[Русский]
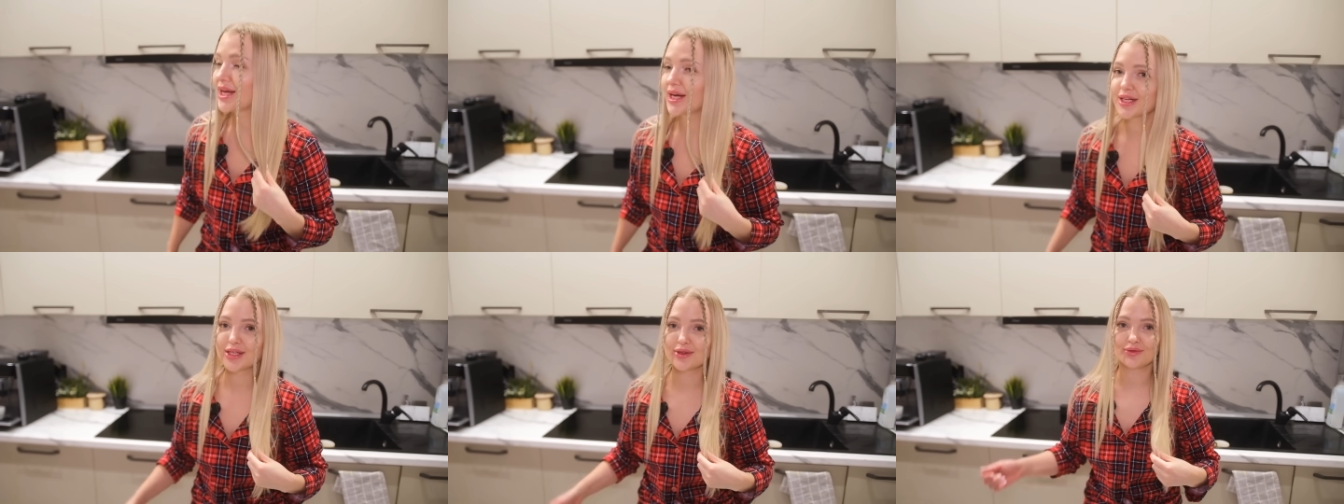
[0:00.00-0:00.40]
с
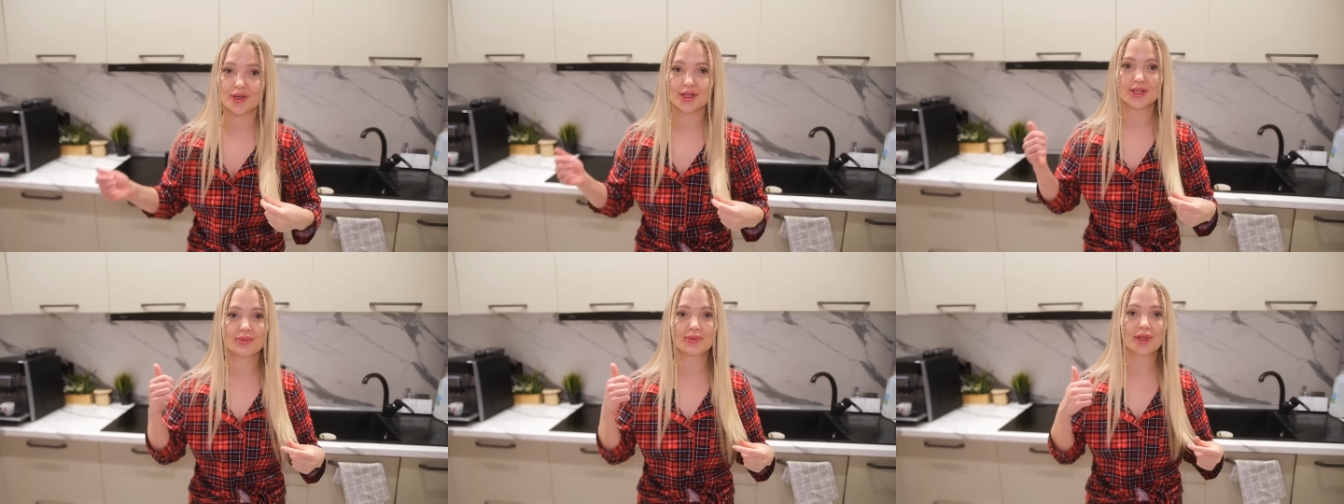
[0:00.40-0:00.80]
каждым
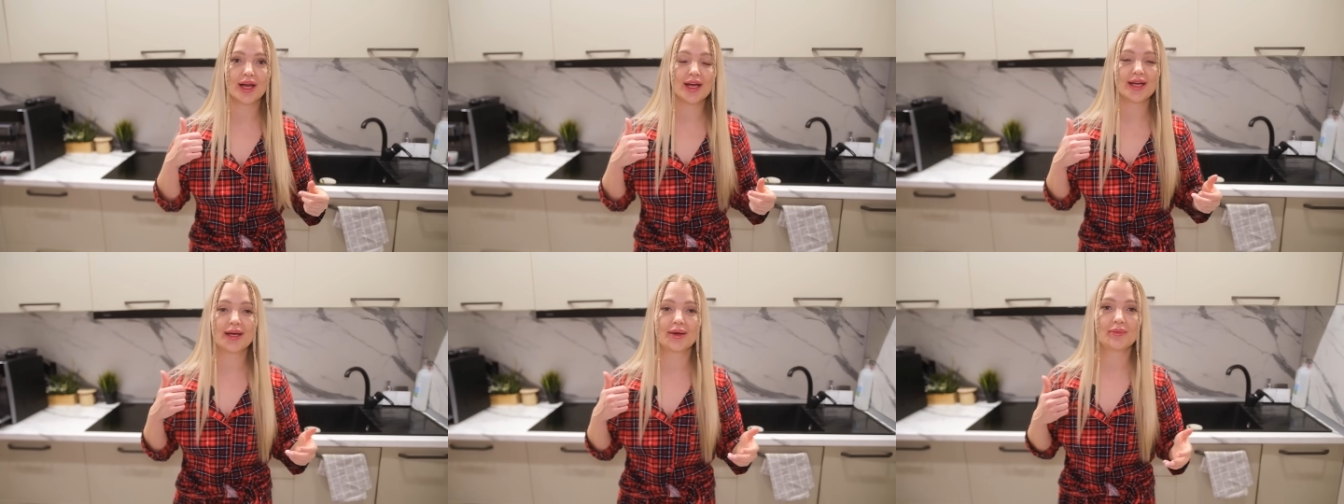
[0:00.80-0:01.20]
вашим
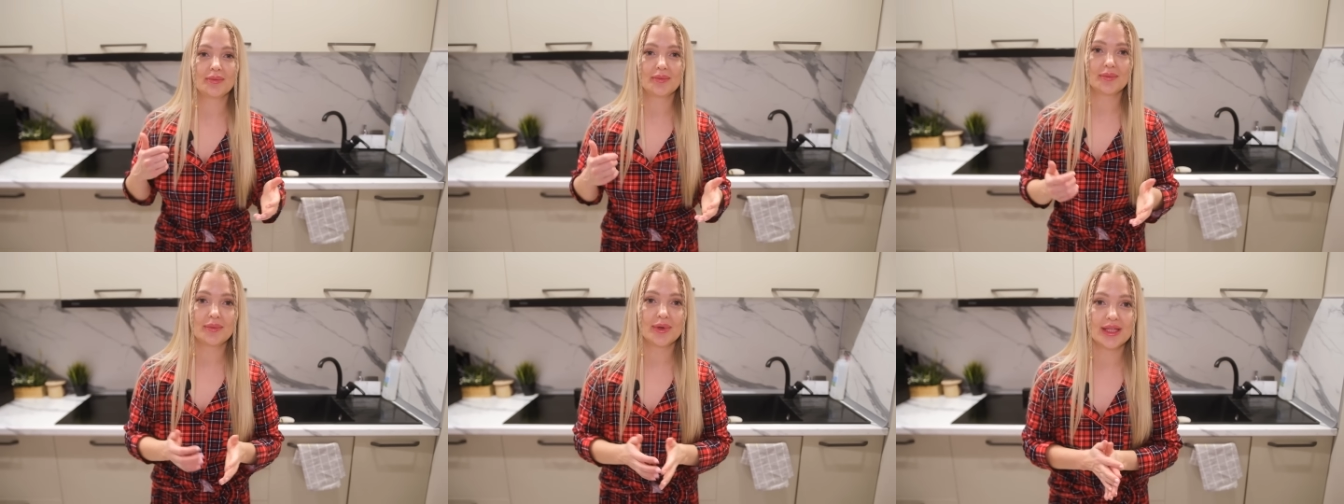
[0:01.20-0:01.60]
лайком
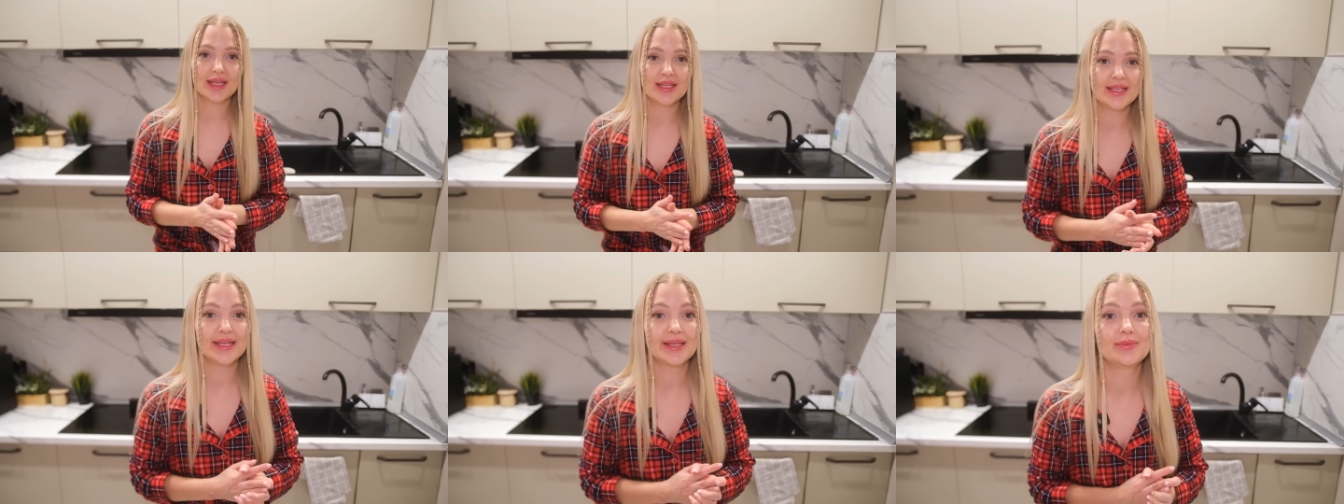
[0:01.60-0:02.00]
мы
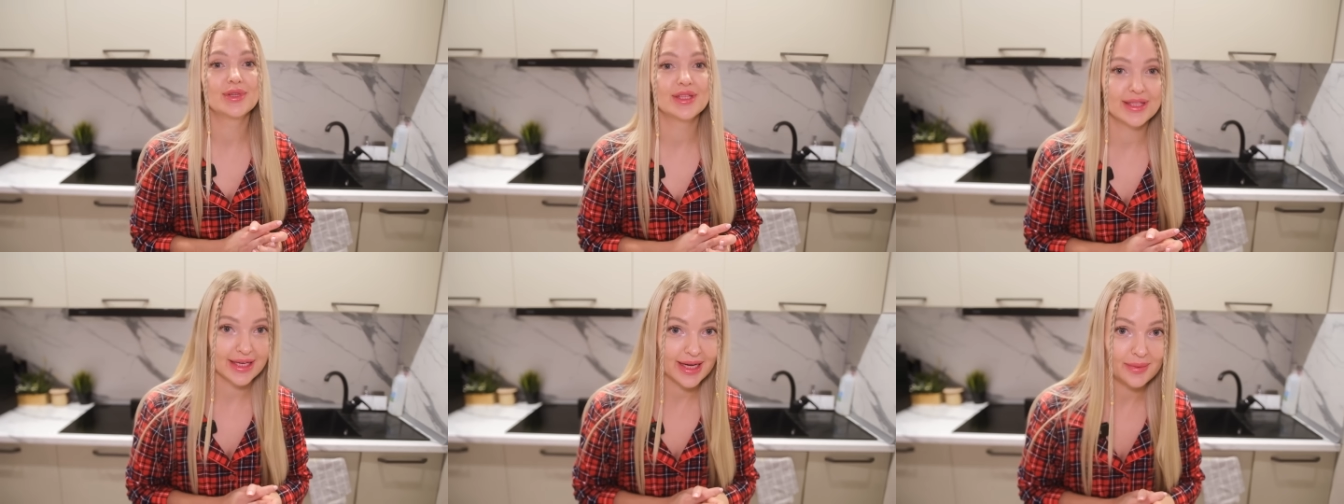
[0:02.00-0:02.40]
на день
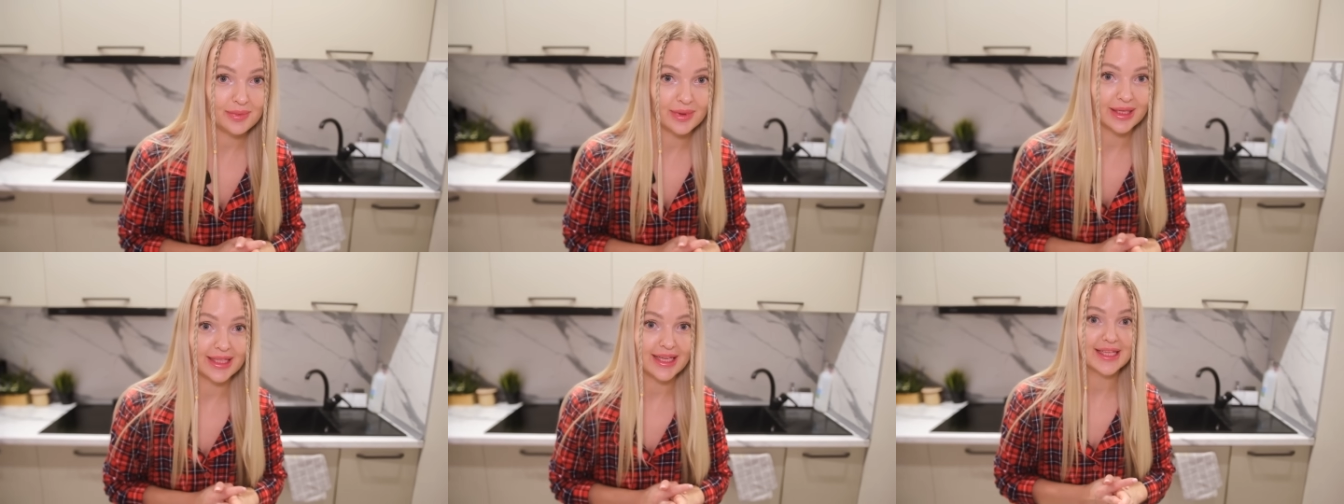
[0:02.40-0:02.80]
быстрее
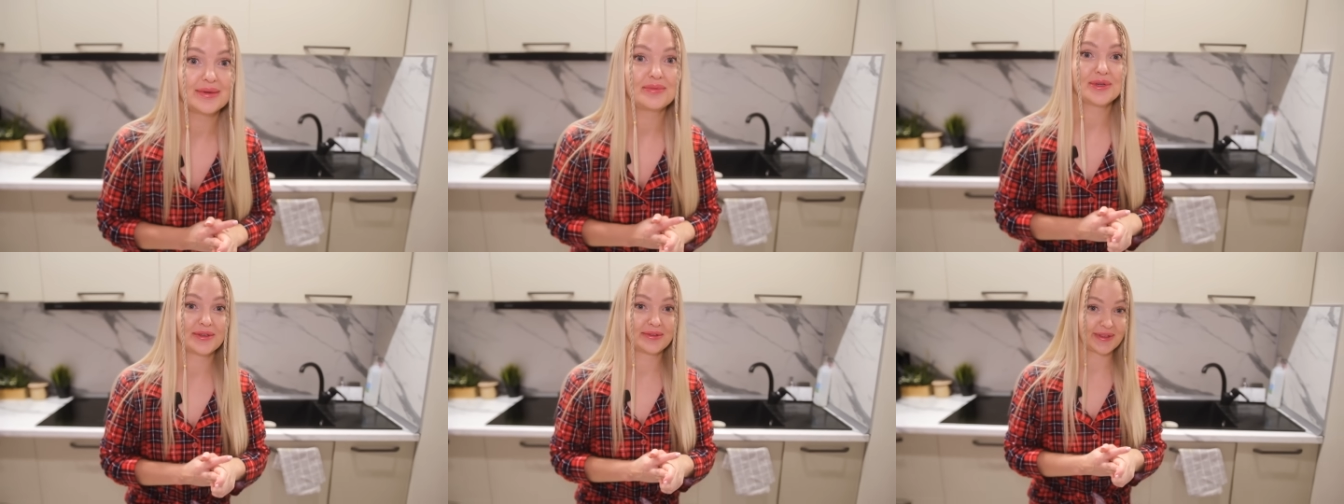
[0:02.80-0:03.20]

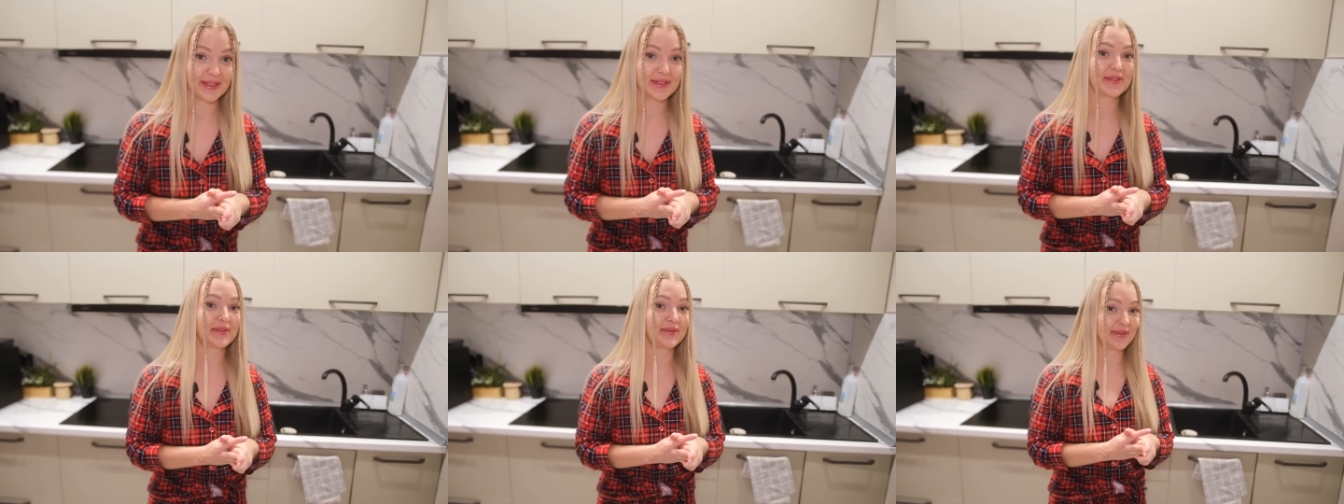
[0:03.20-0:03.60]
переедем уже в
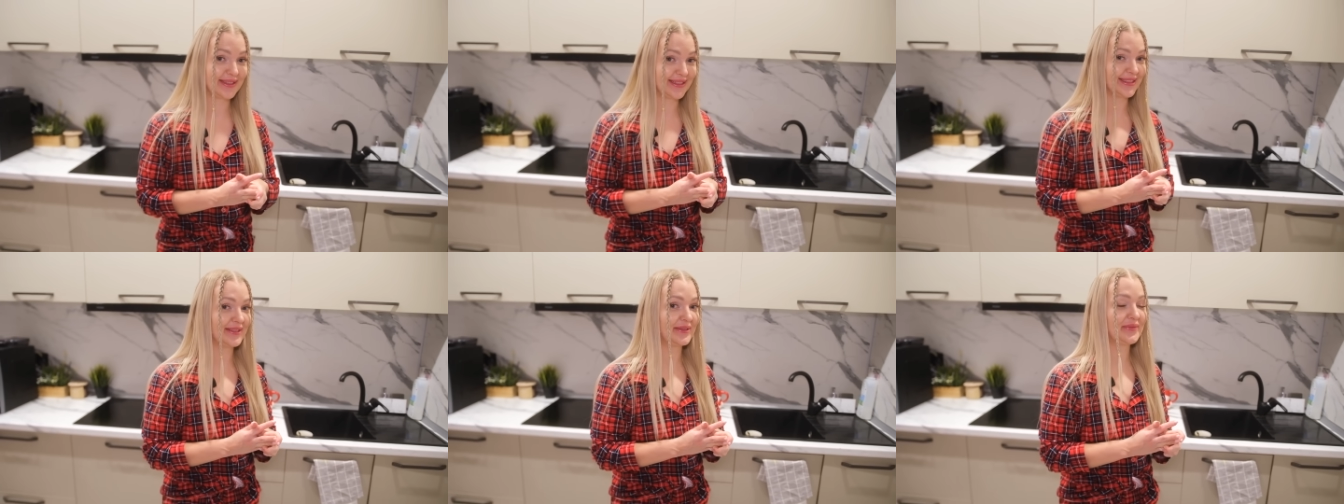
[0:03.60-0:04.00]
нашу
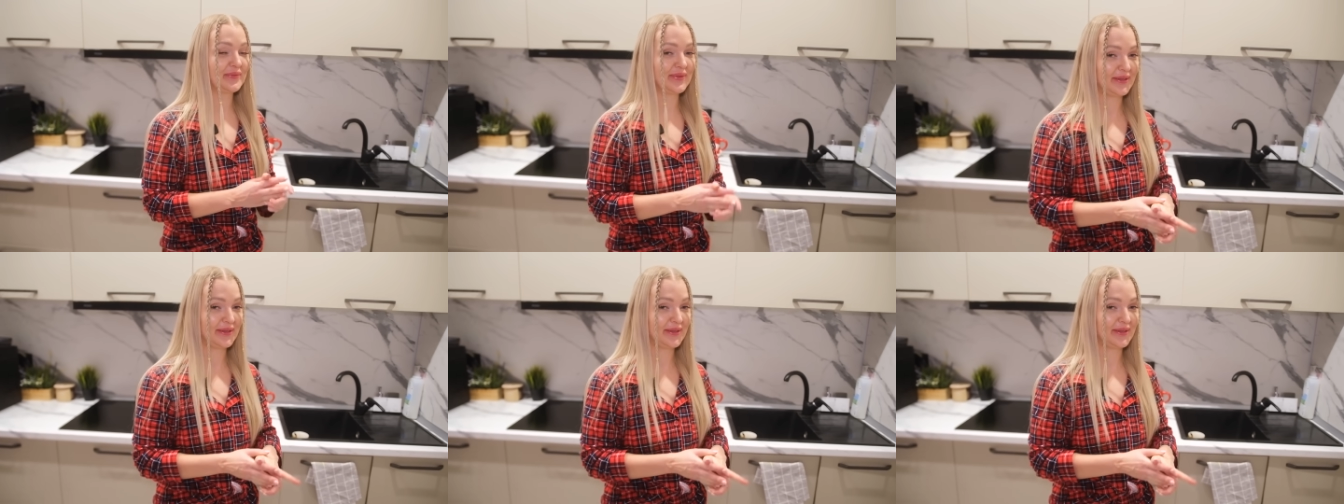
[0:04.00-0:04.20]
квартиру.